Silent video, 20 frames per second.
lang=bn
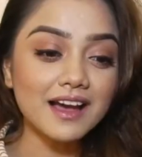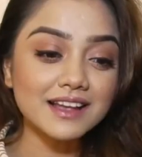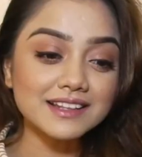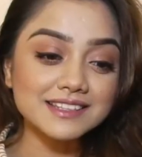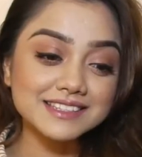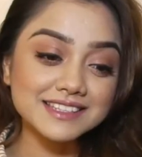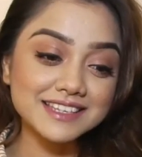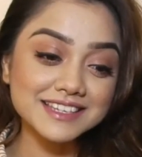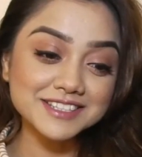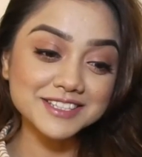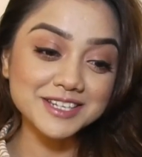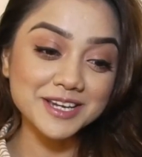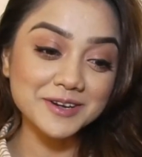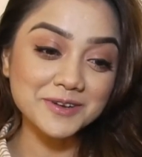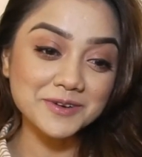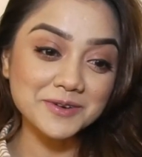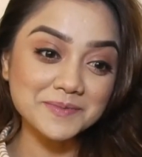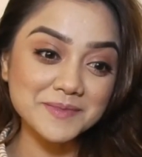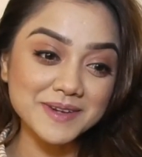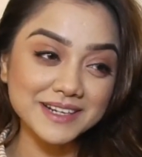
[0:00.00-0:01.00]
আজকে
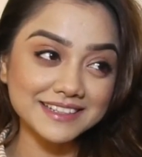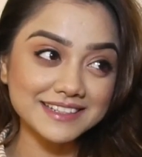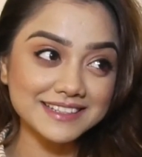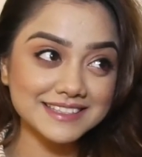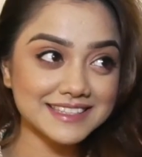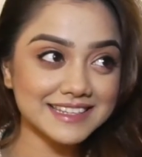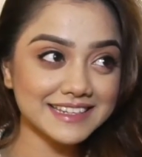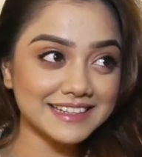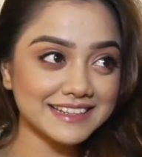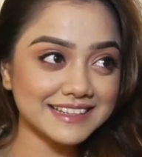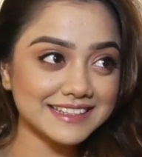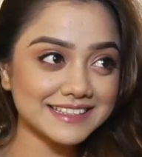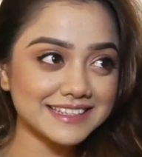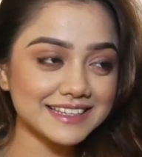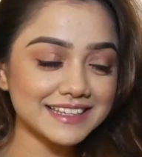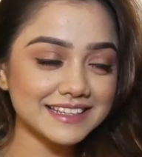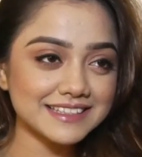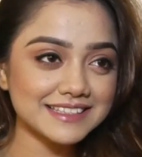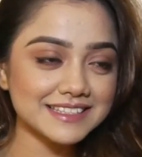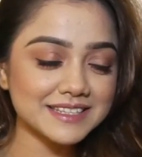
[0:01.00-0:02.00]
সেরকম একটা সিন
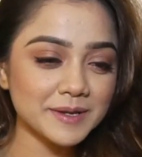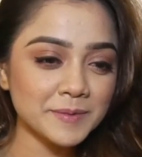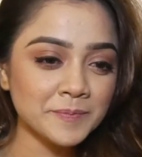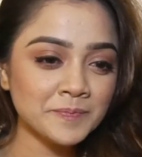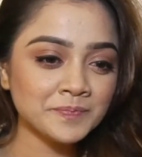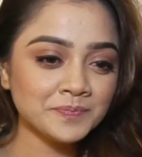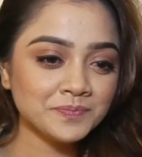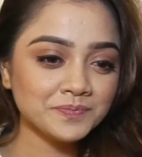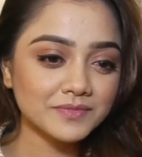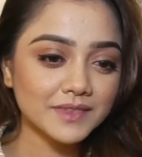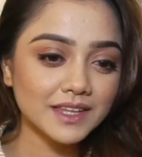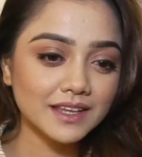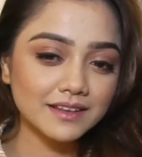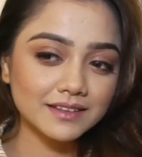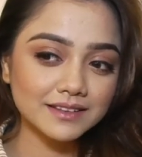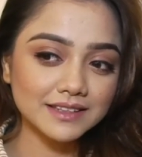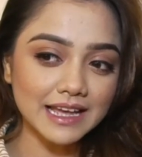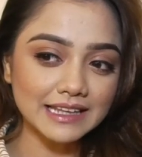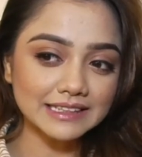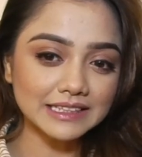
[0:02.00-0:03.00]
আছে যে
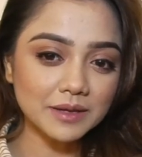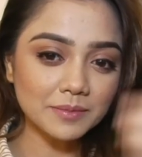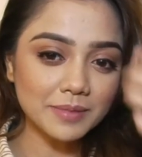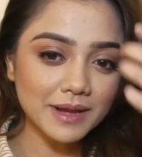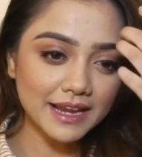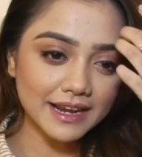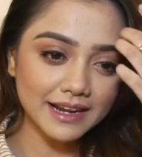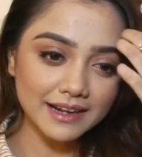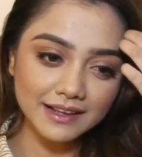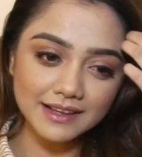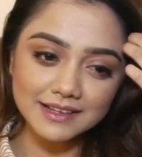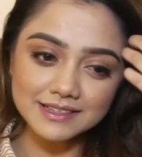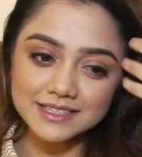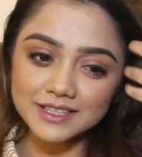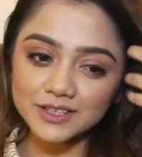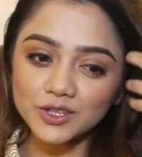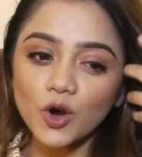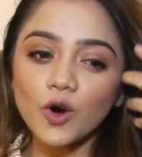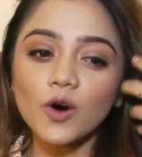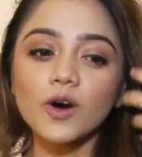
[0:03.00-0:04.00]
দাদা ভাইয়ের
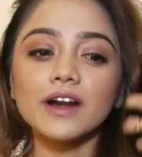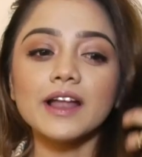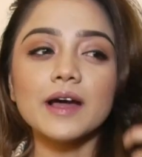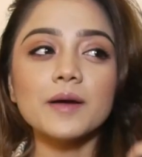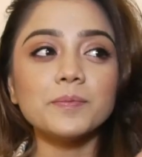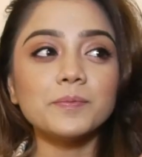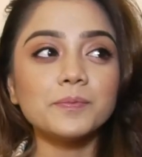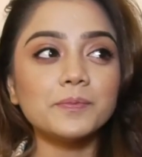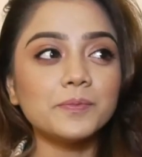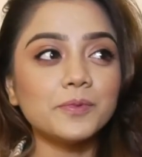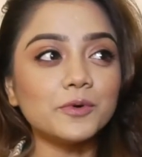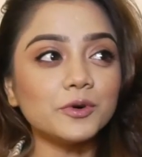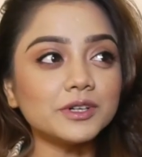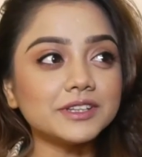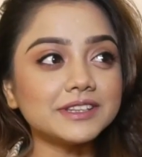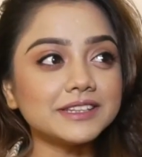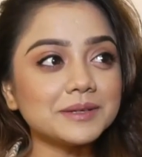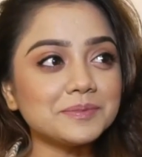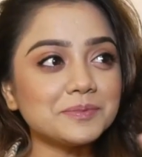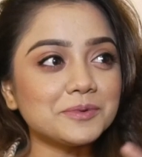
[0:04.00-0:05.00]
কাছে ধরা
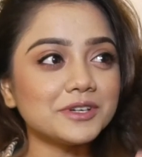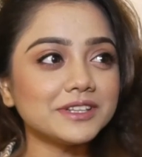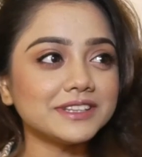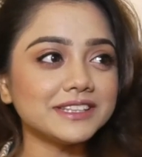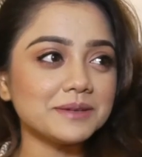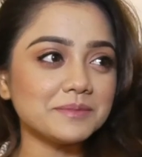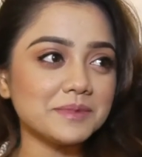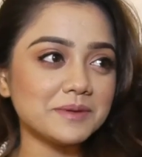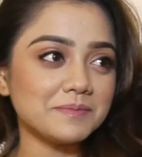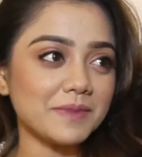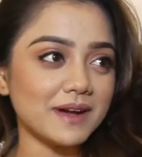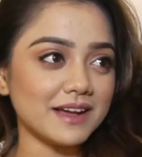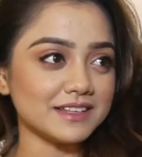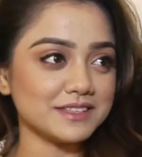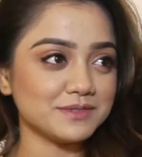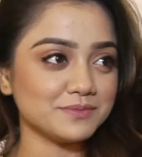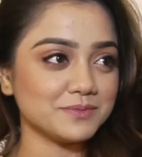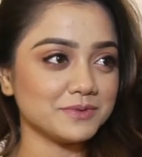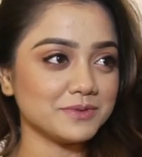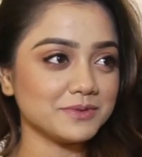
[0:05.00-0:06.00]
পড়তে পড়তে আমি
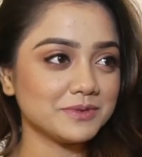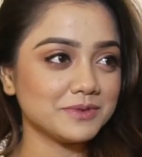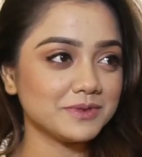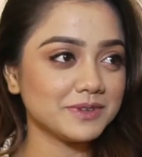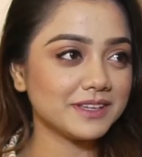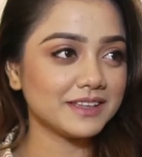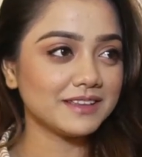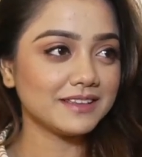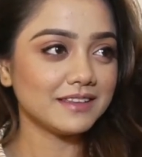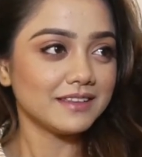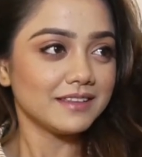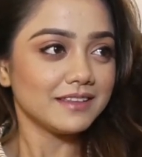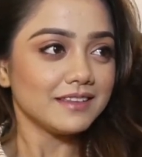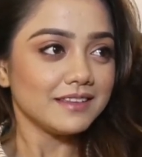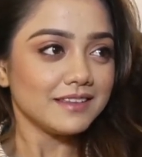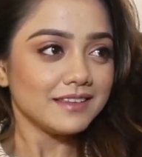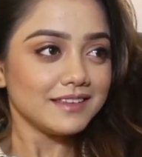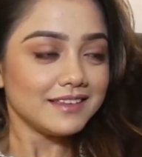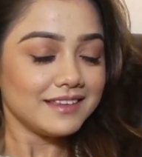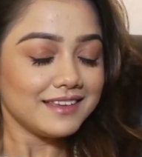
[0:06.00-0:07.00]
বাঁচবো
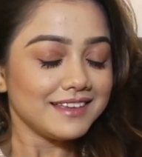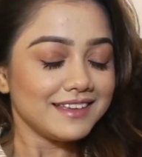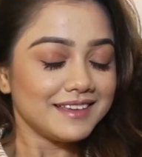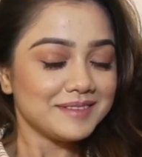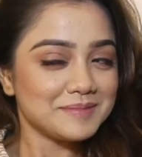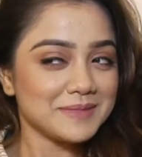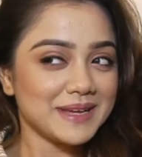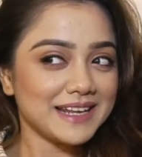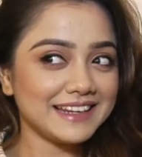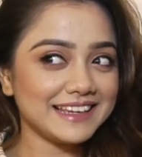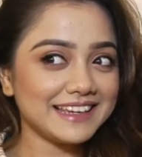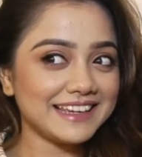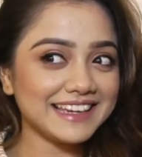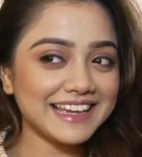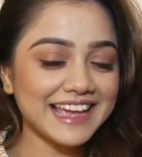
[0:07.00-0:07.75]
মানে